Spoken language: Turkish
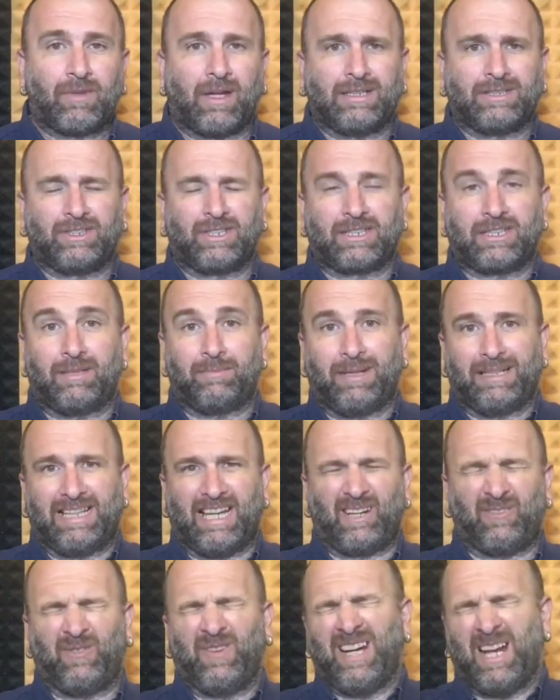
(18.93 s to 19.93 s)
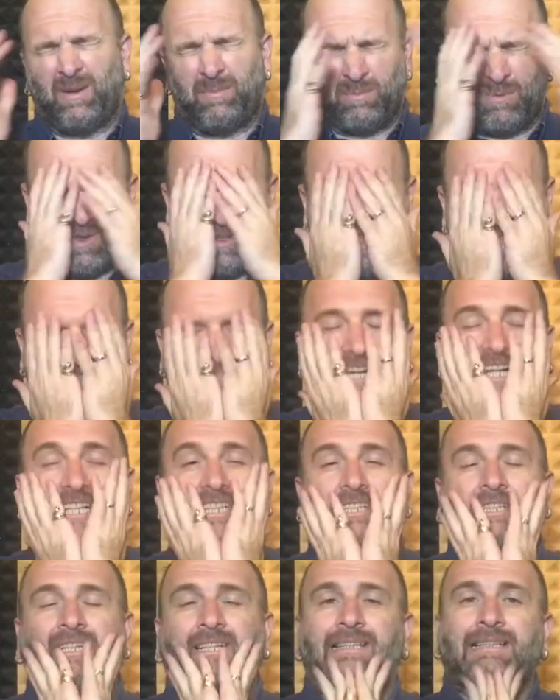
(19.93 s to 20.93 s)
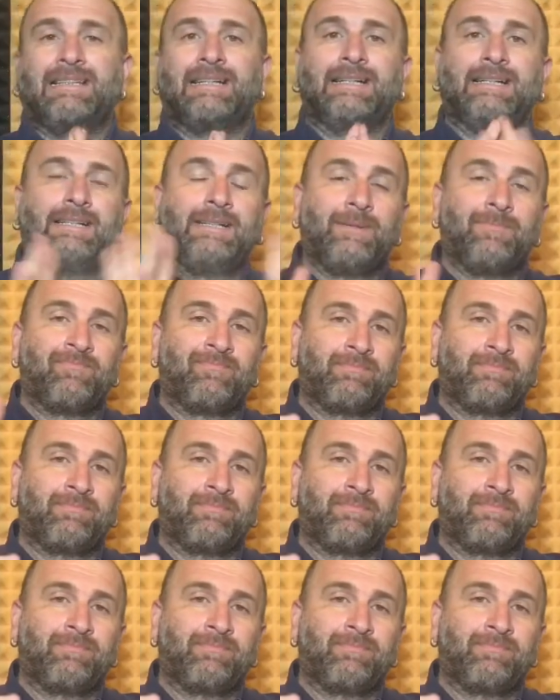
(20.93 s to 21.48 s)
Açıklamalar filan böyle karşılıklı.